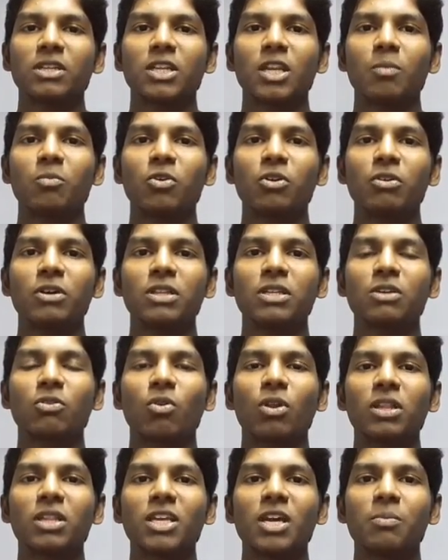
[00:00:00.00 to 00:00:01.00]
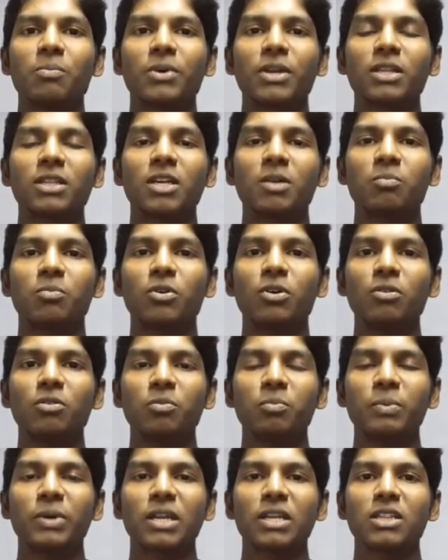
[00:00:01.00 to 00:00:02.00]
நம்ம வந்து குழந்தைய பிறந்தப்போ
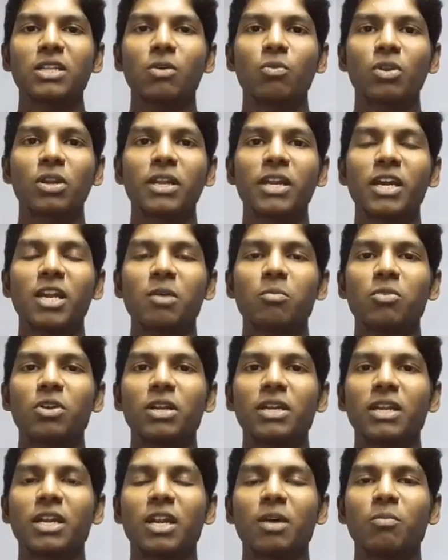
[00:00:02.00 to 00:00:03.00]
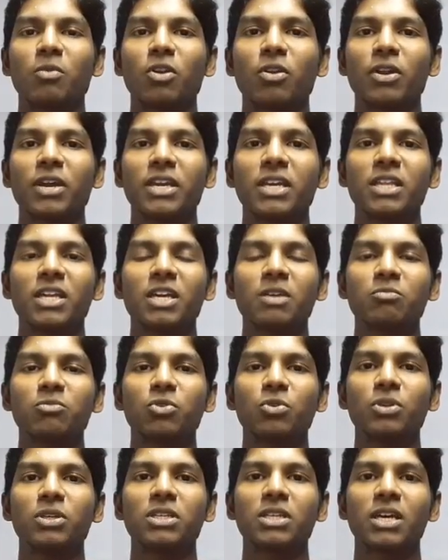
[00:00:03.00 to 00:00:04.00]
பிறந்த உடனே நம்மள்ட்ட நம்மளோட இதயம்
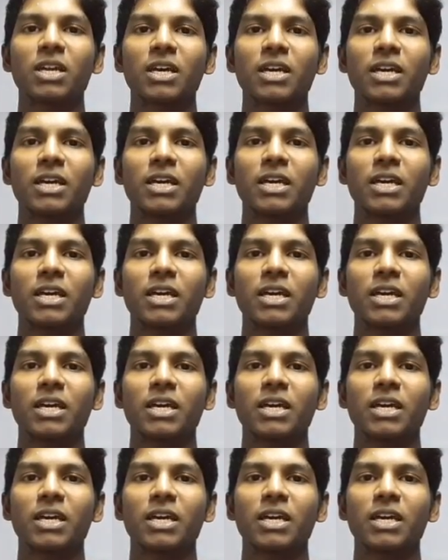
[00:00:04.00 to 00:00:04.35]
துடிக்கிற